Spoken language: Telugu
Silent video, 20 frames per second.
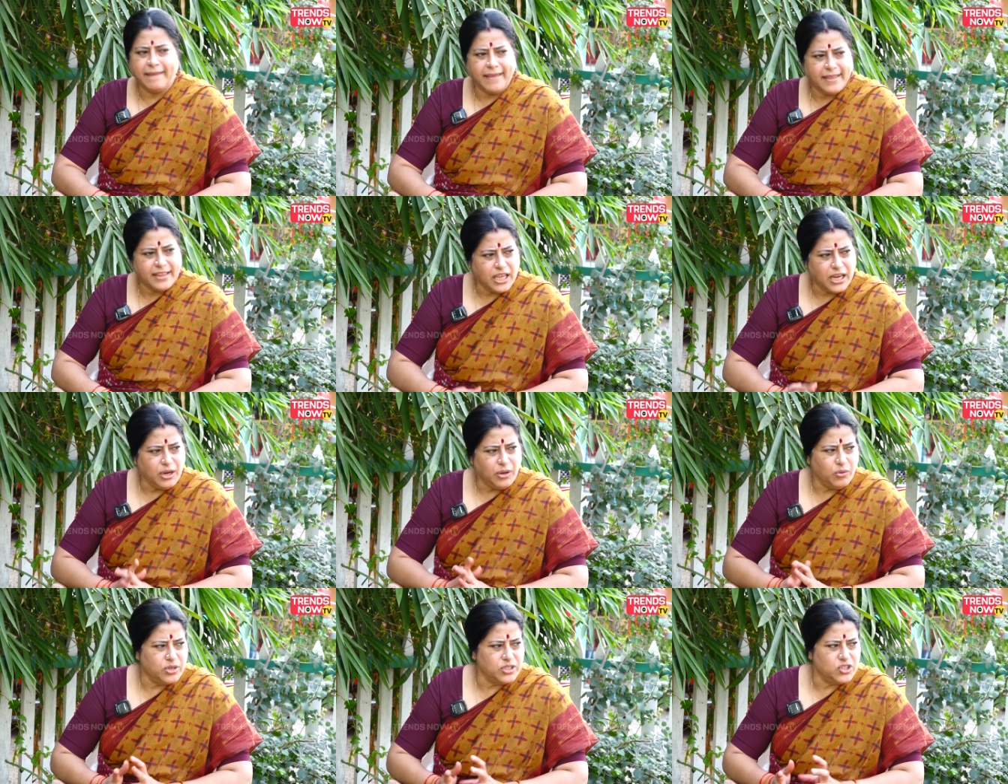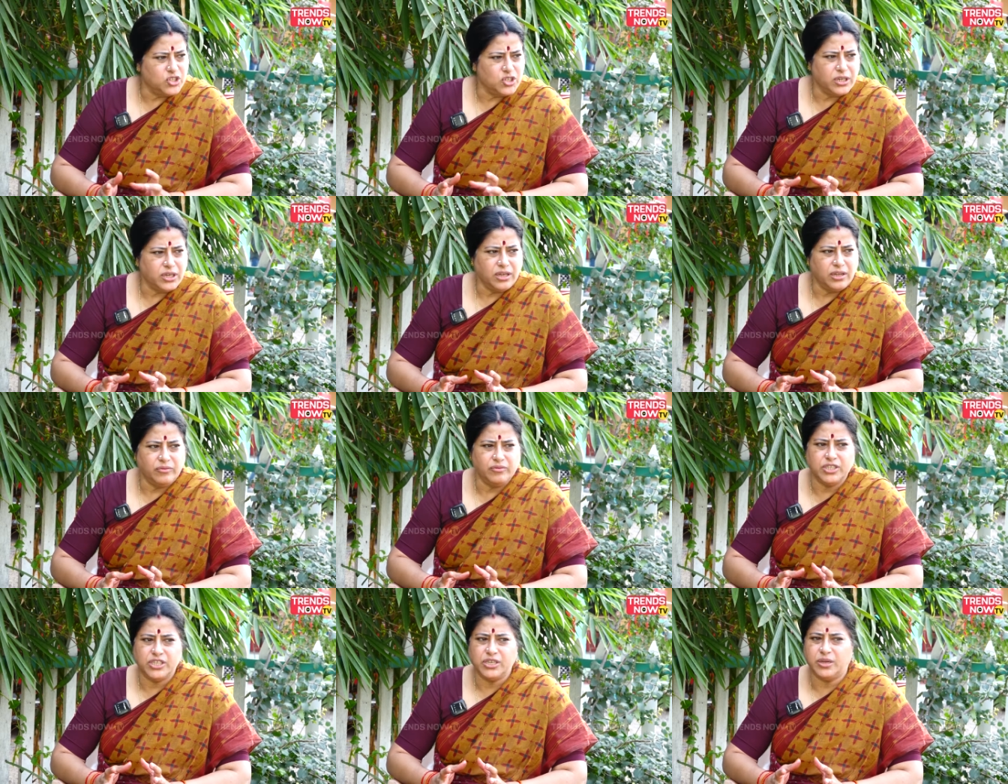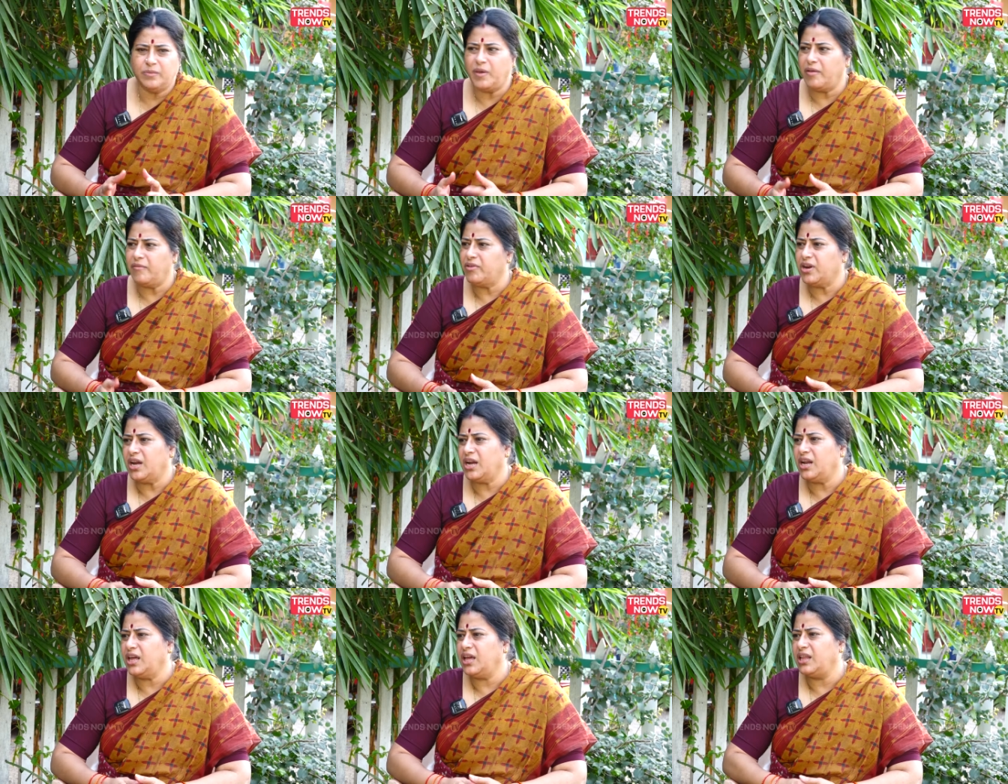ఏదైనా ఒక చిన్న విషయం
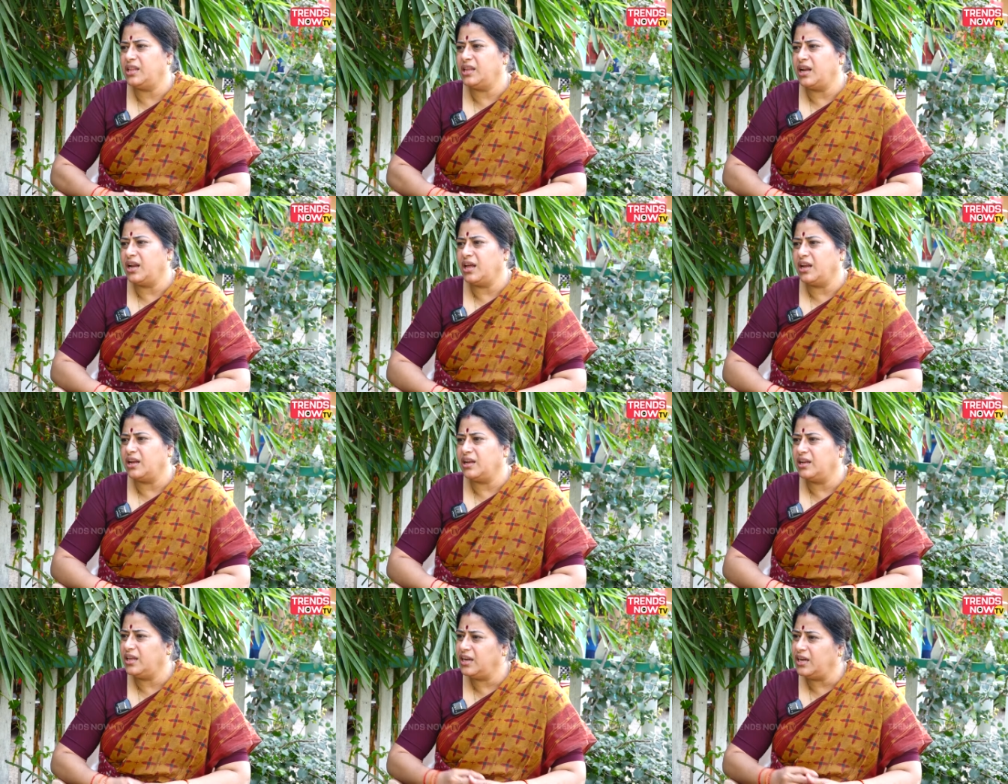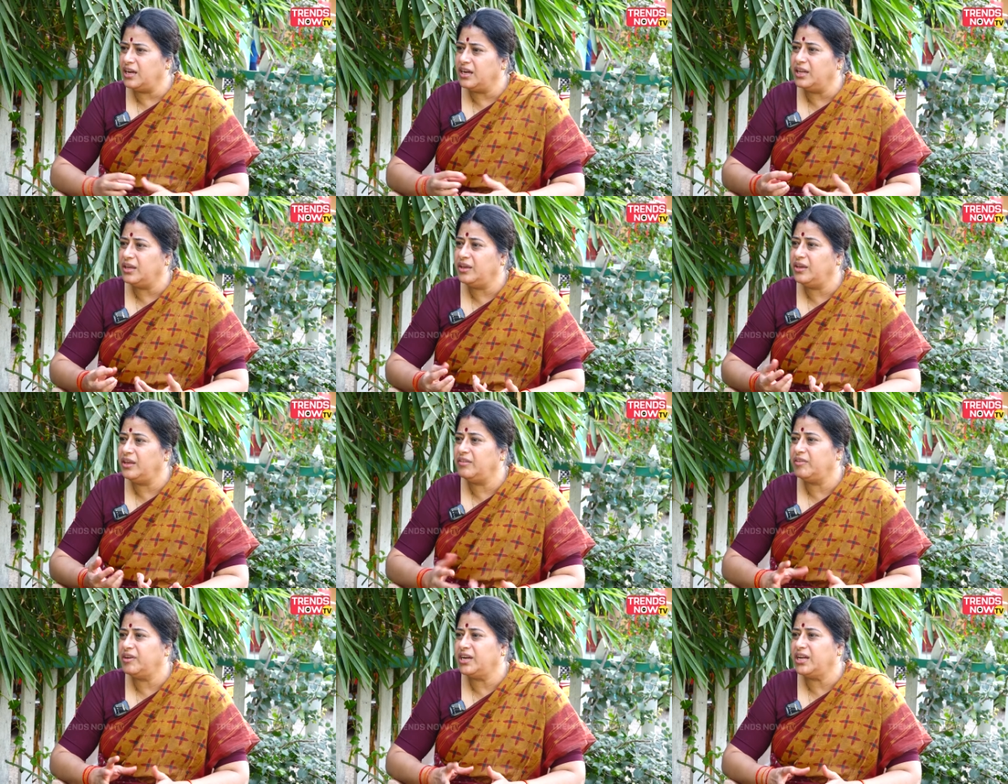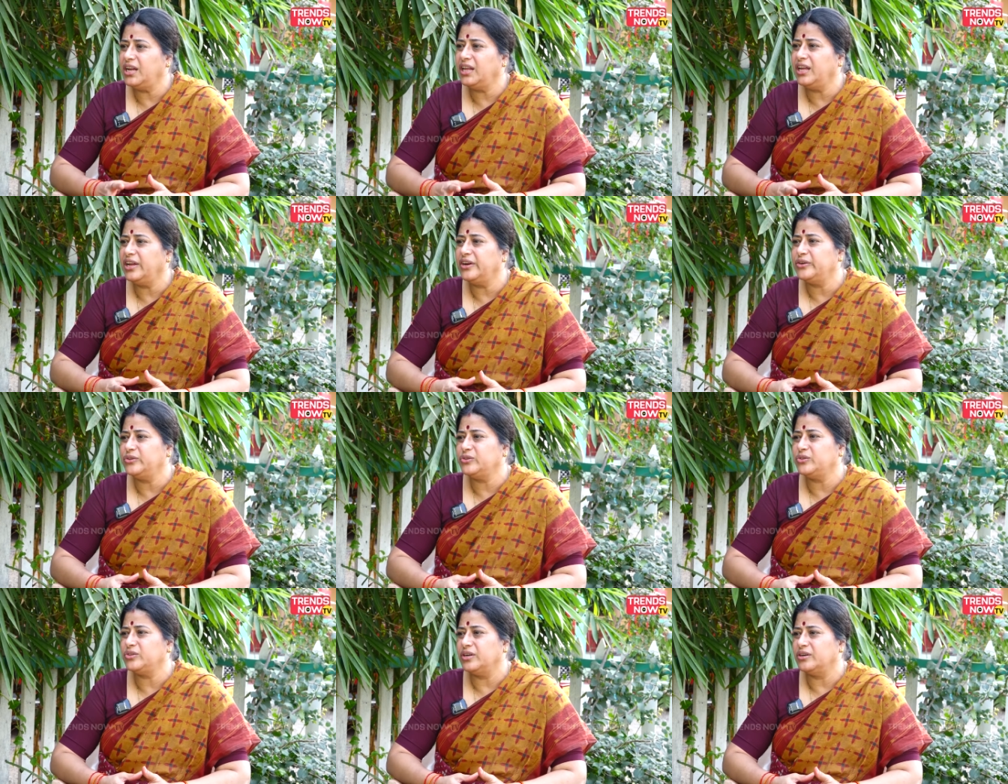ఎవరైనా ఏదైనా అన్నారంటే వెంటనే
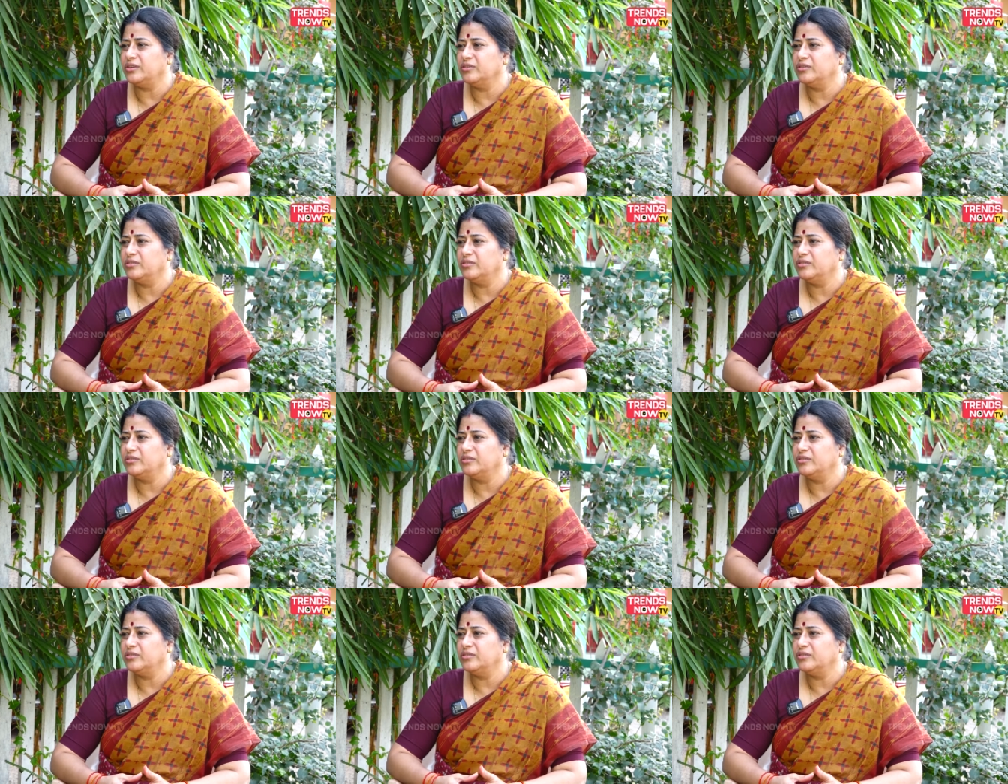ఏడుస్తాడు